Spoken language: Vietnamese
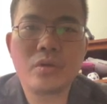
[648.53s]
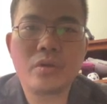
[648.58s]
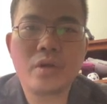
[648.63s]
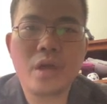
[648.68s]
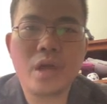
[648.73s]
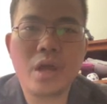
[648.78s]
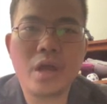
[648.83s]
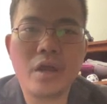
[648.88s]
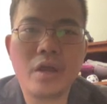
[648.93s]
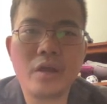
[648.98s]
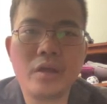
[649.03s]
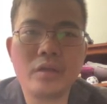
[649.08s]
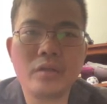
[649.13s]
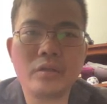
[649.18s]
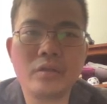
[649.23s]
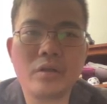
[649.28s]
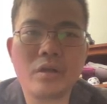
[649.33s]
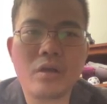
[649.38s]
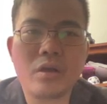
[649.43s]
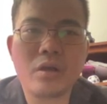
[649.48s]

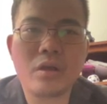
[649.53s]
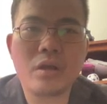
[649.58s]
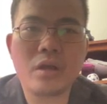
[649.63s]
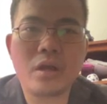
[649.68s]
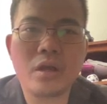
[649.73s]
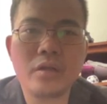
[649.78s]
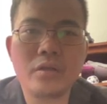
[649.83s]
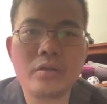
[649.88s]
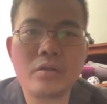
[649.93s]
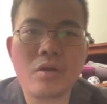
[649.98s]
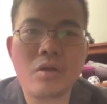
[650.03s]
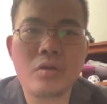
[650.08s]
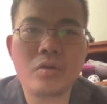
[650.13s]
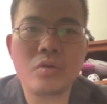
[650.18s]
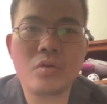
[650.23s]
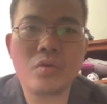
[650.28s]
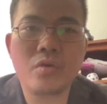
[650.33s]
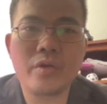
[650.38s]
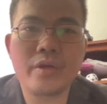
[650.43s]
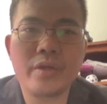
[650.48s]
hơn hơn con
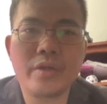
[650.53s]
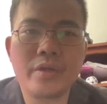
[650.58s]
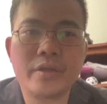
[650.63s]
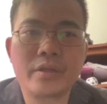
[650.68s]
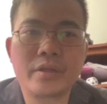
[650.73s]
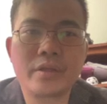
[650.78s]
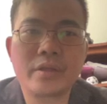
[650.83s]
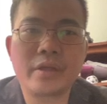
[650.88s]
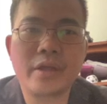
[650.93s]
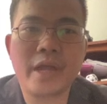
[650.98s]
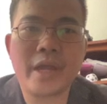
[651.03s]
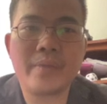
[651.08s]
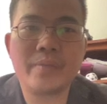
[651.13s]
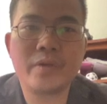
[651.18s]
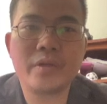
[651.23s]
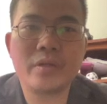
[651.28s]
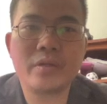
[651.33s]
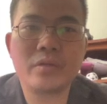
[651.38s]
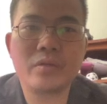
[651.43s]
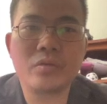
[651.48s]
nuôi từ
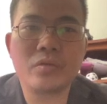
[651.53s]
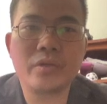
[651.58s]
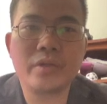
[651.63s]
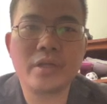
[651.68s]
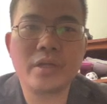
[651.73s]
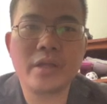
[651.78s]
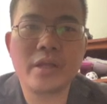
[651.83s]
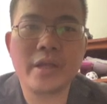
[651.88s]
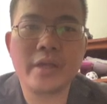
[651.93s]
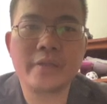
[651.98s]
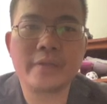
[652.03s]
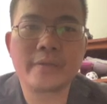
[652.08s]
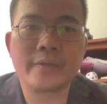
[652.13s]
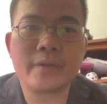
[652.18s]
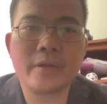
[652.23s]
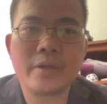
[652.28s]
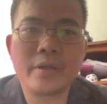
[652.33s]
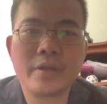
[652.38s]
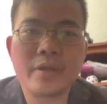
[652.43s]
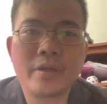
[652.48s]
20 tuổi trở lên,
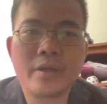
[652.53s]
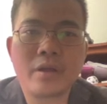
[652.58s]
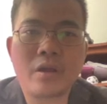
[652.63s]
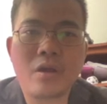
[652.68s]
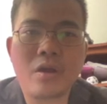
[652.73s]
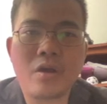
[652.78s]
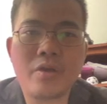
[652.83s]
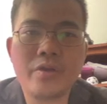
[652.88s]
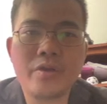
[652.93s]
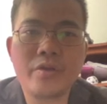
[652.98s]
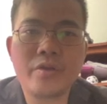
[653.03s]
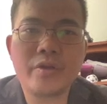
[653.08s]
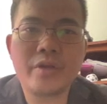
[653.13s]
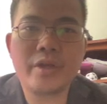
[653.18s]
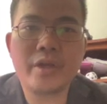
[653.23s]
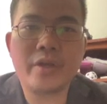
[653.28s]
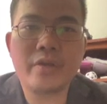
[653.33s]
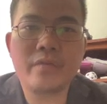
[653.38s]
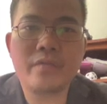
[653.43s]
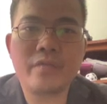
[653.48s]
có điều
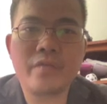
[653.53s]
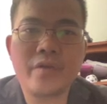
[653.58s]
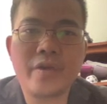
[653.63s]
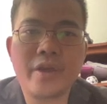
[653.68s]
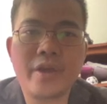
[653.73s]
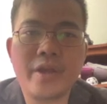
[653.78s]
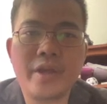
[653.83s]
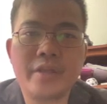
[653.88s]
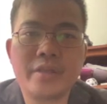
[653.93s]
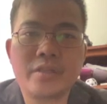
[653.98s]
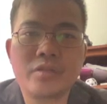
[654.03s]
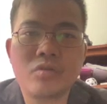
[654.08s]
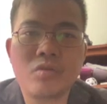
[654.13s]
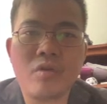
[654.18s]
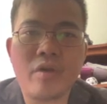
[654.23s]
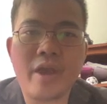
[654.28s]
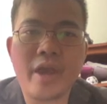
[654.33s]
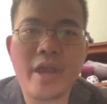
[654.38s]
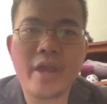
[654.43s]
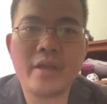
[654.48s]
kiện về sức
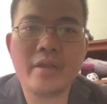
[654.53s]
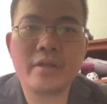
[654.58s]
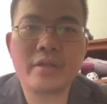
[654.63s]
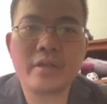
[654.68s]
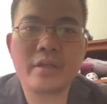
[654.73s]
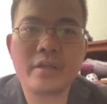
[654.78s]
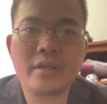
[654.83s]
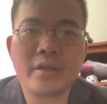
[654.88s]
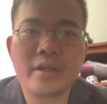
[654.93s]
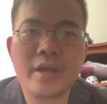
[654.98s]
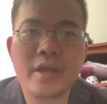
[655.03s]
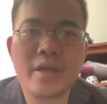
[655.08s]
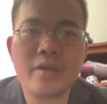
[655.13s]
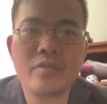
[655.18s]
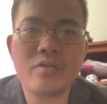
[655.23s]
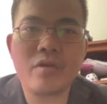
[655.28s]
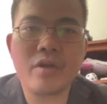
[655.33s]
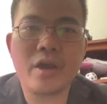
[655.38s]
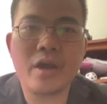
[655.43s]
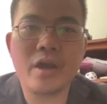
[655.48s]
khỏe, kinh tế
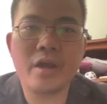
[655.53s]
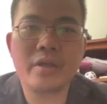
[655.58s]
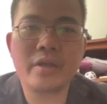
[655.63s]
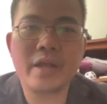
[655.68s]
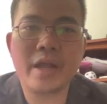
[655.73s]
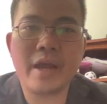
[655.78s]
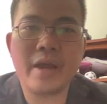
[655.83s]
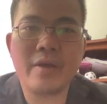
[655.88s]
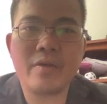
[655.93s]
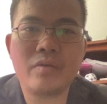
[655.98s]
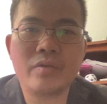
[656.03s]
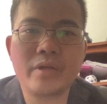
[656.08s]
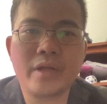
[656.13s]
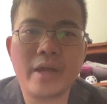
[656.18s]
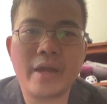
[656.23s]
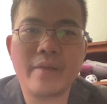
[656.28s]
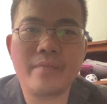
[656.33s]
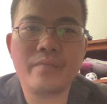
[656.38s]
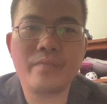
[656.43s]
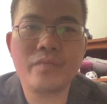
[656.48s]
cho ở đảo
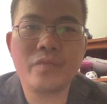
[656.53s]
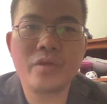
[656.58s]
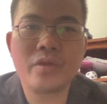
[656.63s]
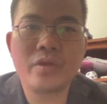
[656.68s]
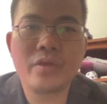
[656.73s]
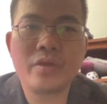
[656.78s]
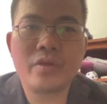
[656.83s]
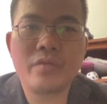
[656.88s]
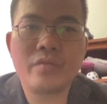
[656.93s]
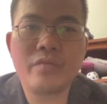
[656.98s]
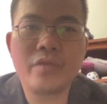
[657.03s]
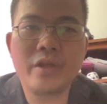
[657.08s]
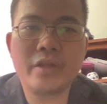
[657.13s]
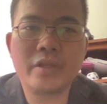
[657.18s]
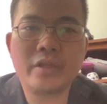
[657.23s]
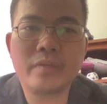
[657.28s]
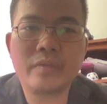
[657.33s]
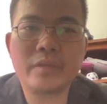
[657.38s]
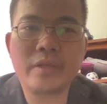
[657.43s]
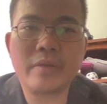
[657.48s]
đảm việc
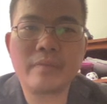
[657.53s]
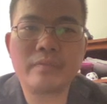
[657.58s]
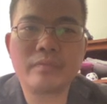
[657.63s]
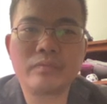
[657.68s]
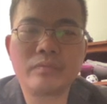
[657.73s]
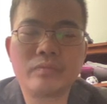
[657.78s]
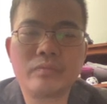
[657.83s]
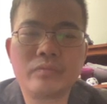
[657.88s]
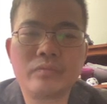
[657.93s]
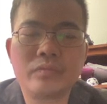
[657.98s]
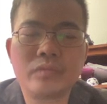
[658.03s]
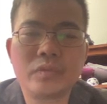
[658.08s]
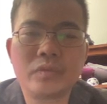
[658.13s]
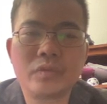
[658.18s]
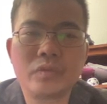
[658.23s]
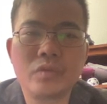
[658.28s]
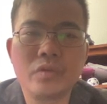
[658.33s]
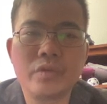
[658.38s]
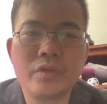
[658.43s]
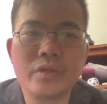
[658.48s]
chăm sóc,
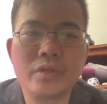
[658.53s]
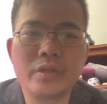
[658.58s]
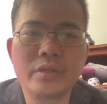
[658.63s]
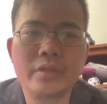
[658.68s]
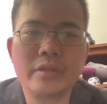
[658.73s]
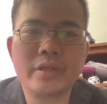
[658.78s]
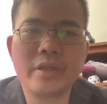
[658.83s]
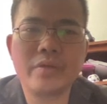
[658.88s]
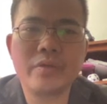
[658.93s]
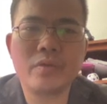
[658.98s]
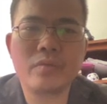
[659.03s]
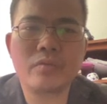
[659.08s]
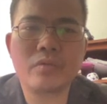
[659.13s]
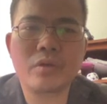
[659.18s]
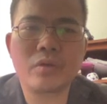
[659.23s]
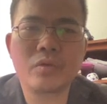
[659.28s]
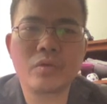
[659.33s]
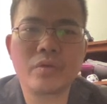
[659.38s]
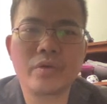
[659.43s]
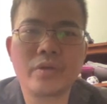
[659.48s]
nuôi dưỡng, giáo dục
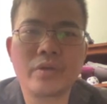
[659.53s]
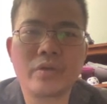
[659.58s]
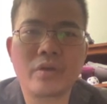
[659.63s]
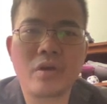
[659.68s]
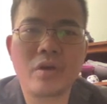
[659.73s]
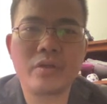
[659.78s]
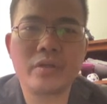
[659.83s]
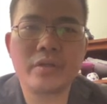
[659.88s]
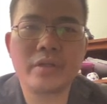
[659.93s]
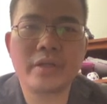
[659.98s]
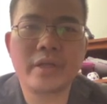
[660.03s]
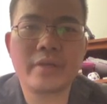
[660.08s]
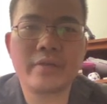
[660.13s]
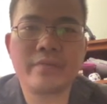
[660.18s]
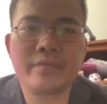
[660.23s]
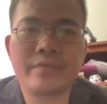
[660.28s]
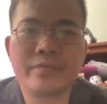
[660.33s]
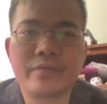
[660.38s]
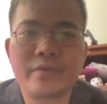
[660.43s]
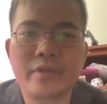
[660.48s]
con nuôi có tư cách
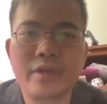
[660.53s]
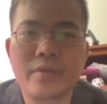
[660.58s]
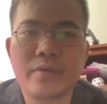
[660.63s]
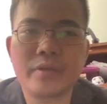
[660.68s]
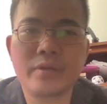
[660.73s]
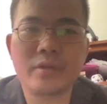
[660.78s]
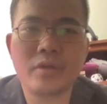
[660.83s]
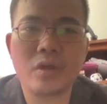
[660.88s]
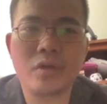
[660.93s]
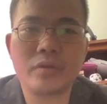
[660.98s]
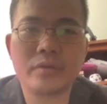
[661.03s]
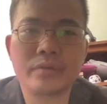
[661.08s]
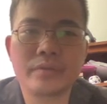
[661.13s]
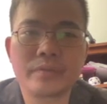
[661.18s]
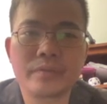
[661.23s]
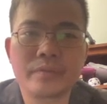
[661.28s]
đạo đức tốt.